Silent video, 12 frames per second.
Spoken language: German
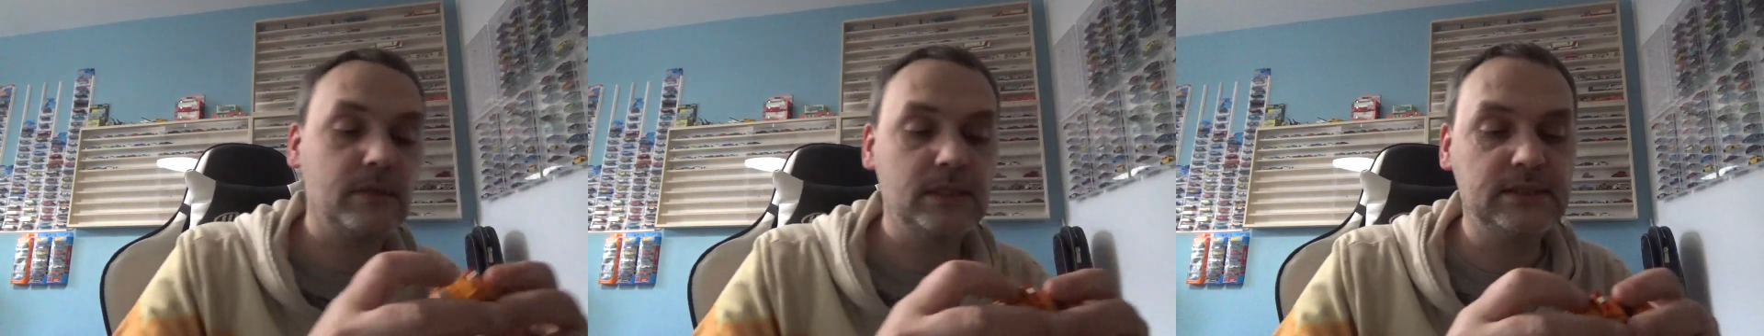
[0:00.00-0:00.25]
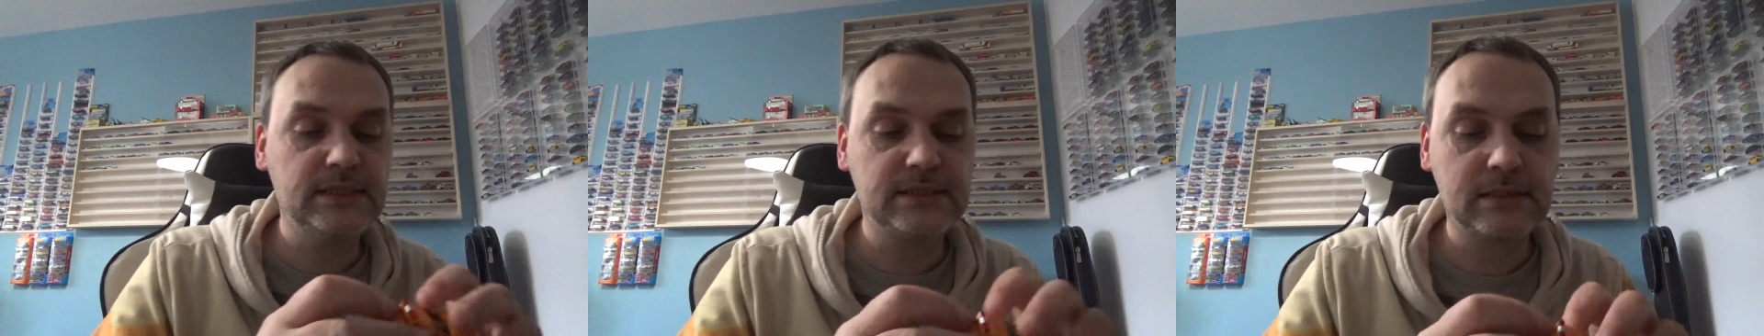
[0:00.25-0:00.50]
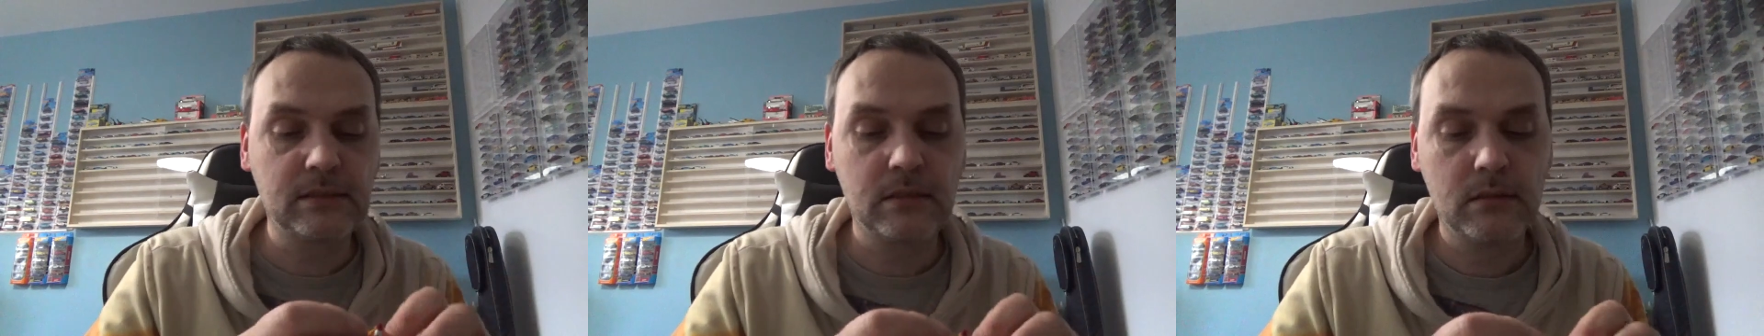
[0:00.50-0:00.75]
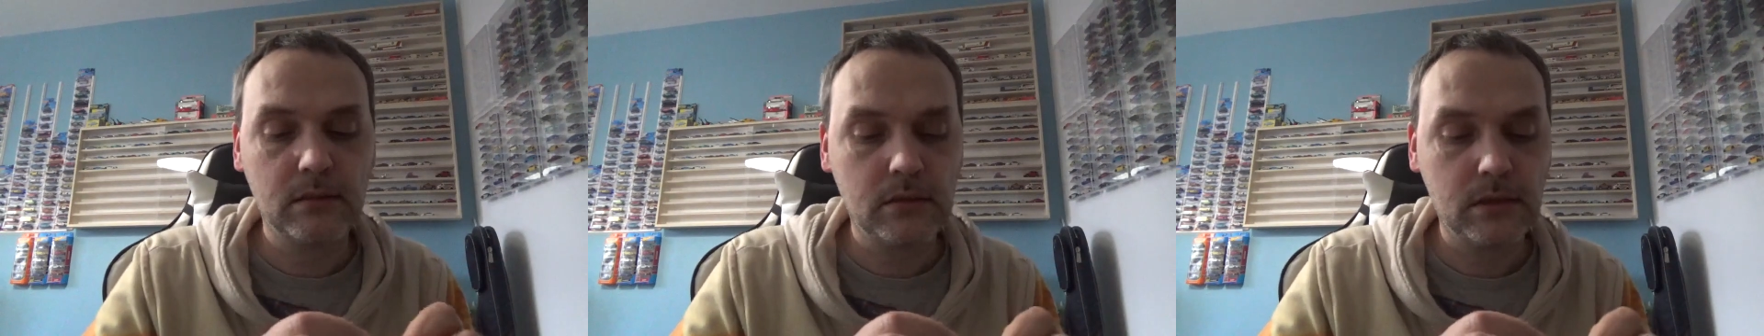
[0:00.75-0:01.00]
Weil diesen,
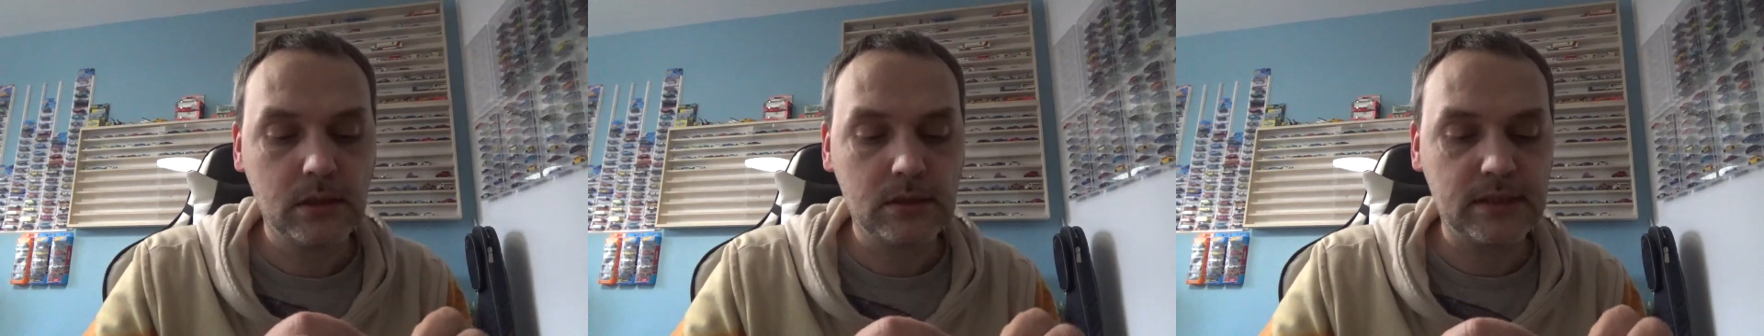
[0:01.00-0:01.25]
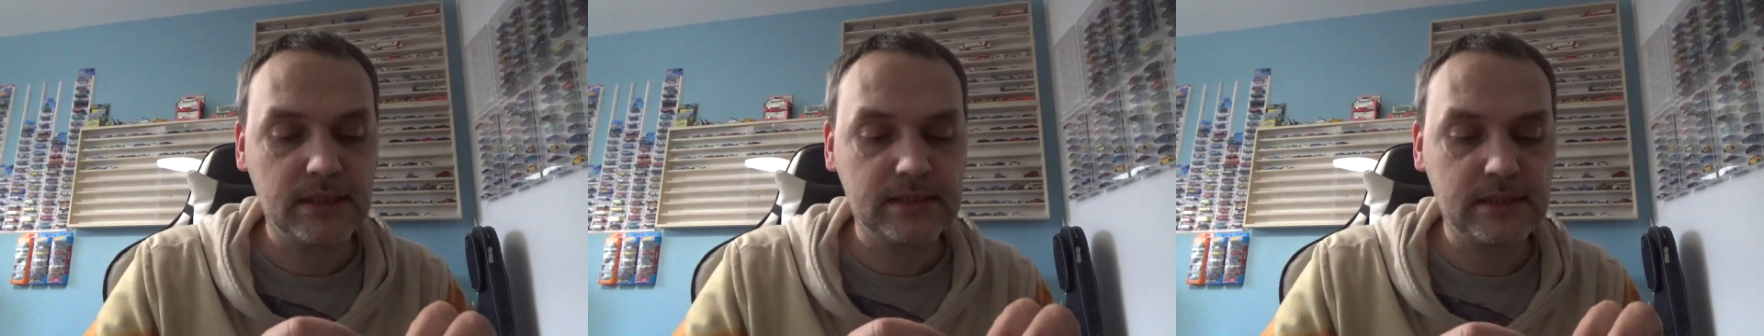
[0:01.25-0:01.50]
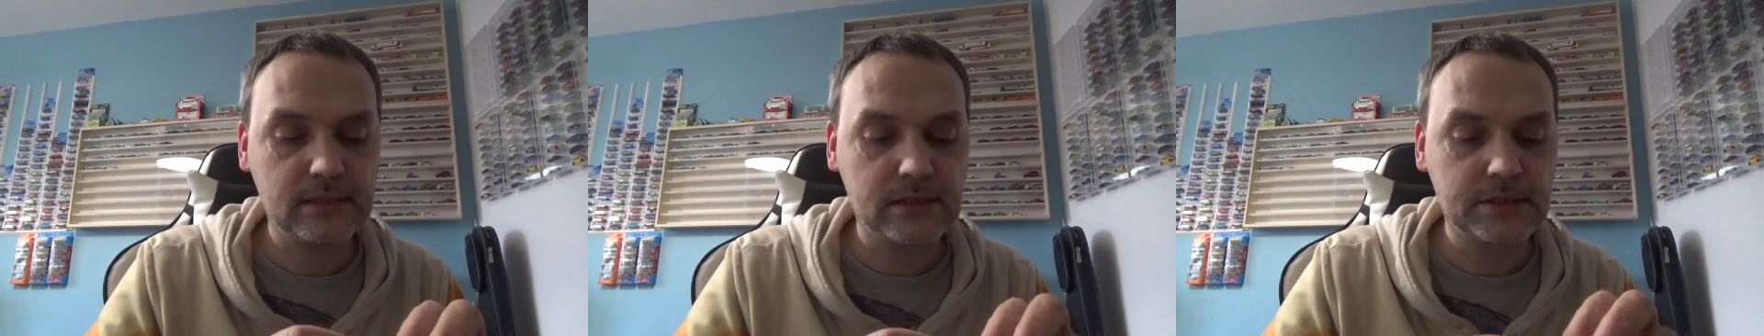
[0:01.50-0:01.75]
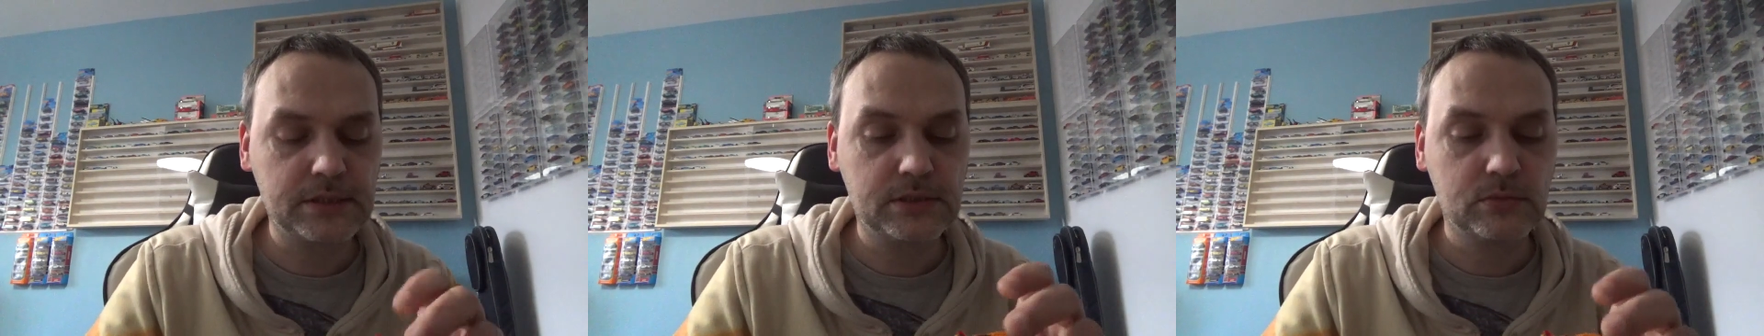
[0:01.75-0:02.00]
der sieht
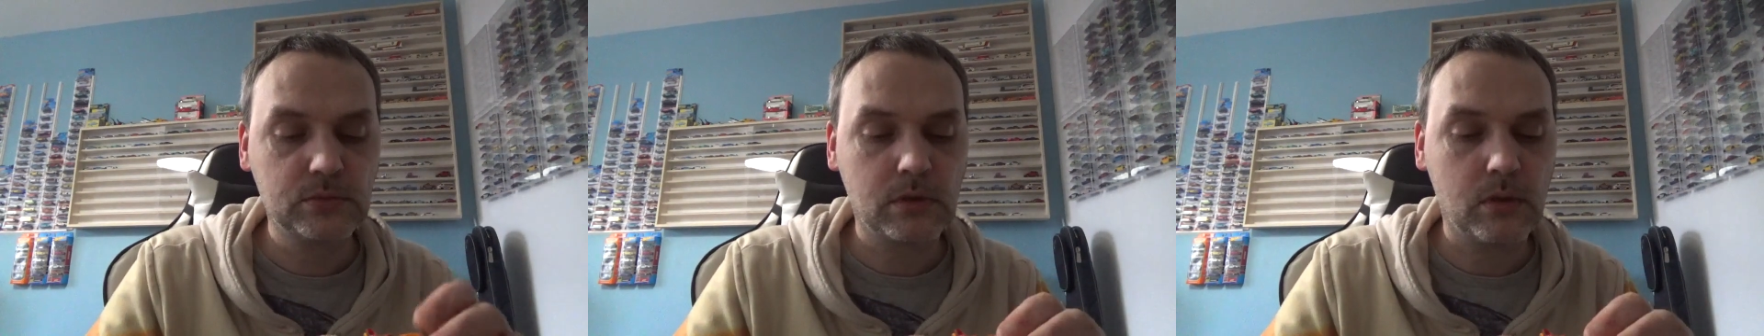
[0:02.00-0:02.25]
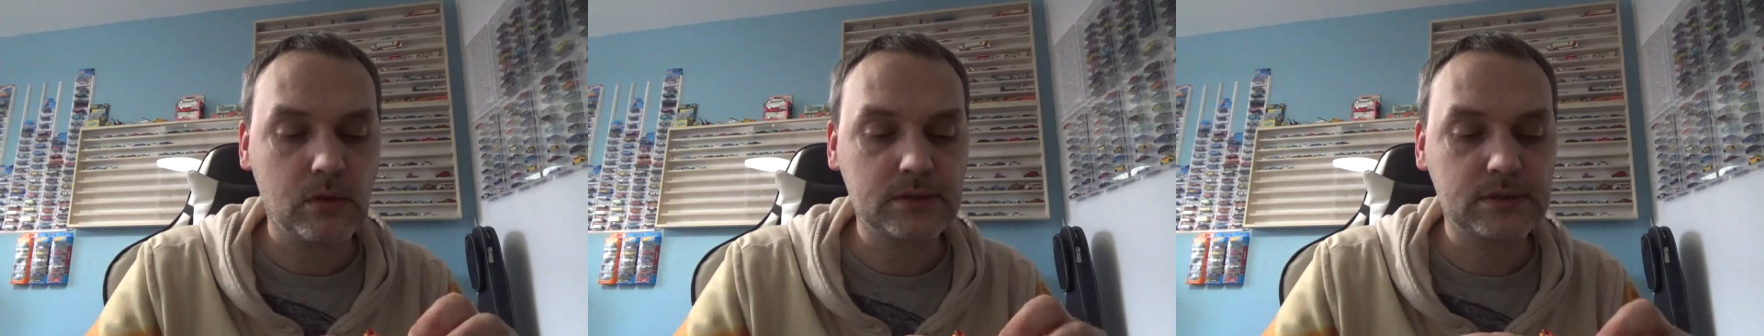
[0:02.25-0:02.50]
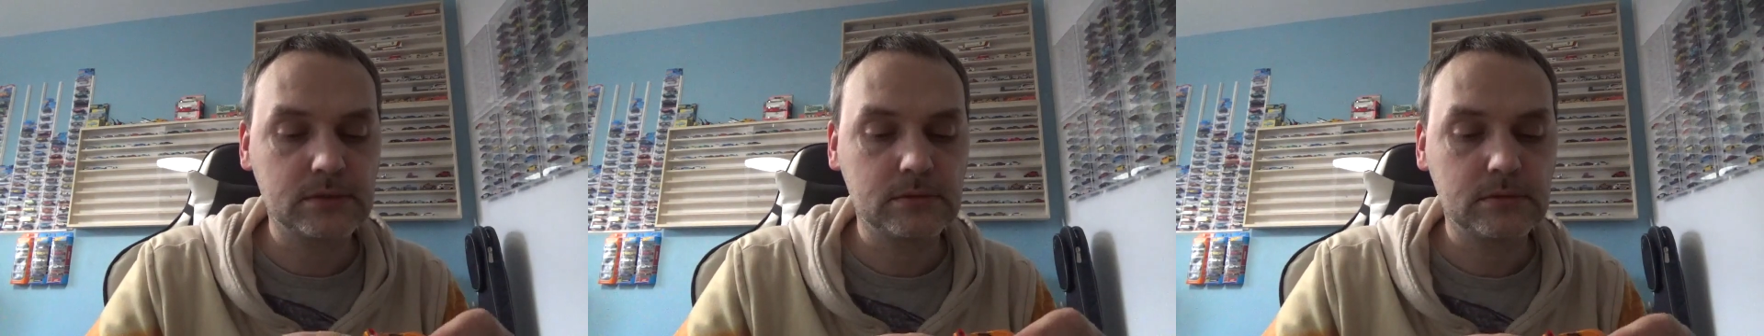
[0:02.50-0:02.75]
richtig gut aus.